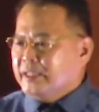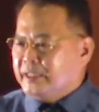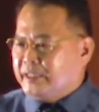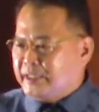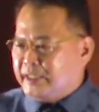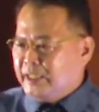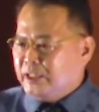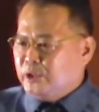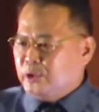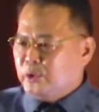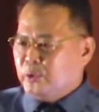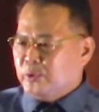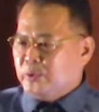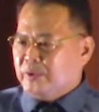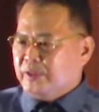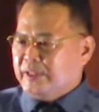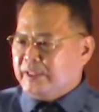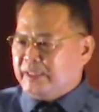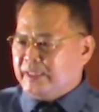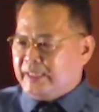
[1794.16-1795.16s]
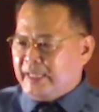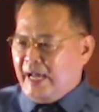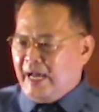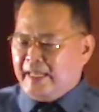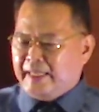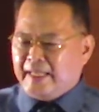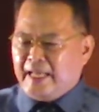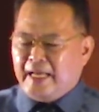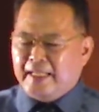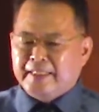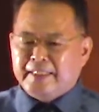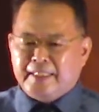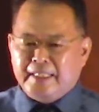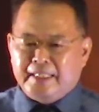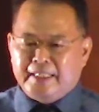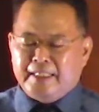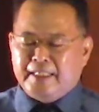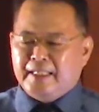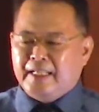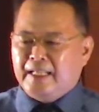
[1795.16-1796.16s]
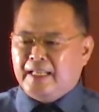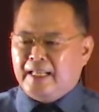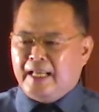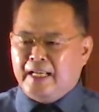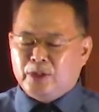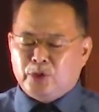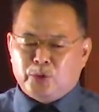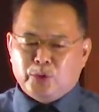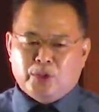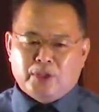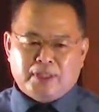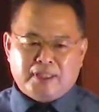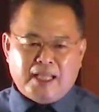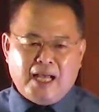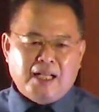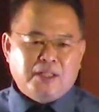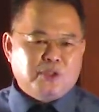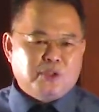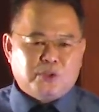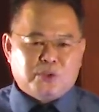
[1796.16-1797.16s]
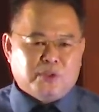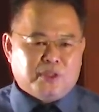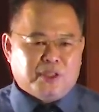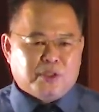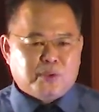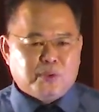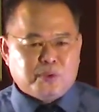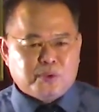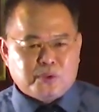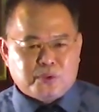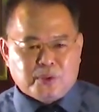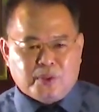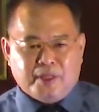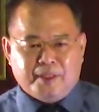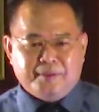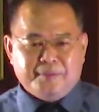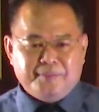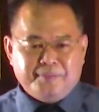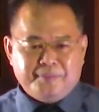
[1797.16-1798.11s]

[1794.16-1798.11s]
进入迦南地来做探索的工作。